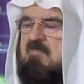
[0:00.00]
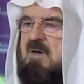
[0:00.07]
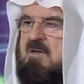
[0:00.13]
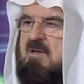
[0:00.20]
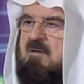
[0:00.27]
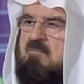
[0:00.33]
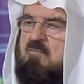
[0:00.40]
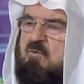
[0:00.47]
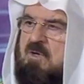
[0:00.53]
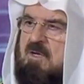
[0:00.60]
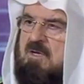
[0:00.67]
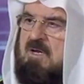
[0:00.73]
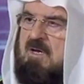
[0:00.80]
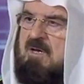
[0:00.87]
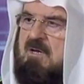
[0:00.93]
الحمد
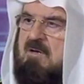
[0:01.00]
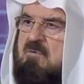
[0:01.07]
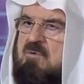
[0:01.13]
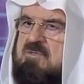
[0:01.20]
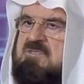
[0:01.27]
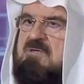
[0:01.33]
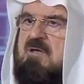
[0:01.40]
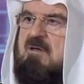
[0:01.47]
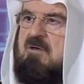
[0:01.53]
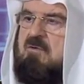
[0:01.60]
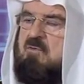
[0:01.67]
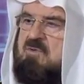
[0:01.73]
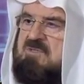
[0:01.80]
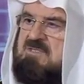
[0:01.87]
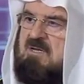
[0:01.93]
لله والصلاة
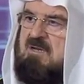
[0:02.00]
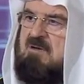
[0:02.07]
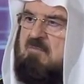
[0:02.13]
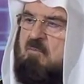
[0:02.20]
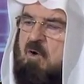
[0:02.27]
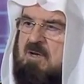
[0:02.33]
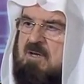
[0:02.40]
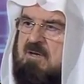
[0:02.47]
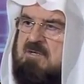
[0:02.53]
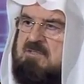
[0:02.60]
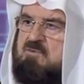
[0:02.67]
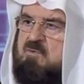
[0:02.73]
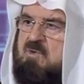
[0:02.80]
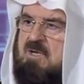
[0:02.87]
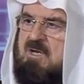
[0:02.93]
والسلام على
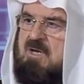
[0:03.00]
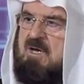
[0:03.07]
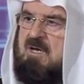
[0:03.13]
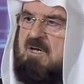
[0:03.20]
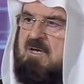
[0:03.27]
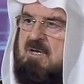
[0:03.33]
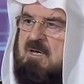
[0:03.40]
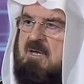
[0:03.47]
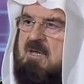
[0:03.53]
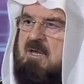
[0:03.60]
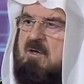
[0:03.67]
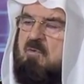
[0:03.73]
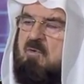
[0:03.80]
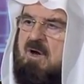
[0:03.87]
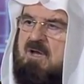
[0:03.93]
رسول الله
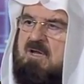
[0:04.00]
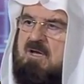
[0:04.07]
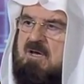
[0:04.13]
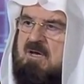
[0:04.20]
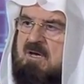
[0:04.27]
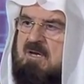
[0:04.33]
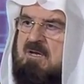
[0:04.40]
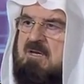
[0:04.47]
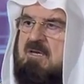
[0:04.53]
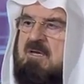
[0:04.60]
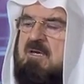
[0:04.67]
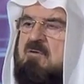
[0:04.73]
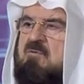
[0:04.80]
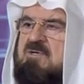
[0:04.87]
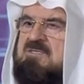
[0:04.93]
وعلى
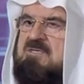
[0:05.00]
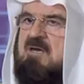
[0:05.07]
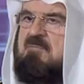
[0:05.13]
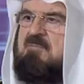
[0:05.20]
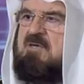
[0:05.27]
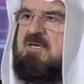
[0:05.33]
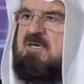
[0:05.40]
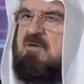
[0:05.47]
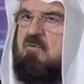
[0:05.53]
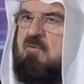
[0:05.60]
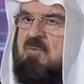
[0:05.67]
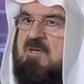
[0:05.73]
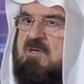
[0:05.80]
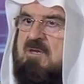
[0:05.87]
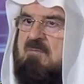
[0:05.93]
آله وصحبه
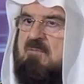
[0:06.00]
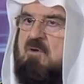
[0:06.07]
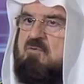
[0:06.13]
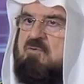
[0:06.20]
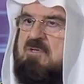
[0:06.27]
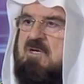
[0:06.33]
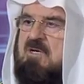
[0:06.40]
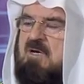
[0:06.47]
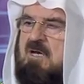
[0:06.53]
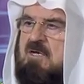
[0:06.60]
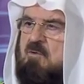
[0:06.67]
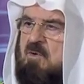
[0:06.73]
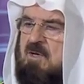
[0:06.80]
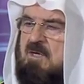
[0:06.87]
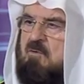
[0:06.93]
ومن تبع هداه
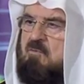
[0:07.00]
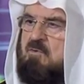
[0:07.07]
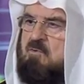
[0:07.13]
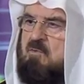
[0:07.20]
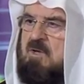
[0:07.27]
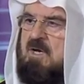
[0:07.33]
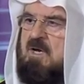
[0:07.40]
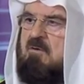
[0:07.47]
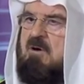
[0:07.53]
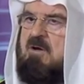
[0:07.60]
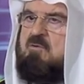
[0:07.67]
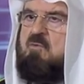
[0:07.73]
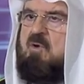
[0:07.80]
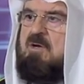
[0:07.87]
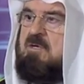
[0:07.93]
أيها الإخوة
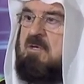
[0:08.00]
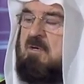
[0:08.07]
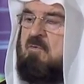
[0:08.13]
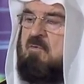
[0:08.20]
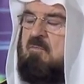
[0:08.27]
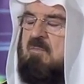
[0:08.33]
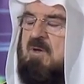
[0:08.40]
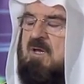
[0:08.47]
والأخوات أحييكم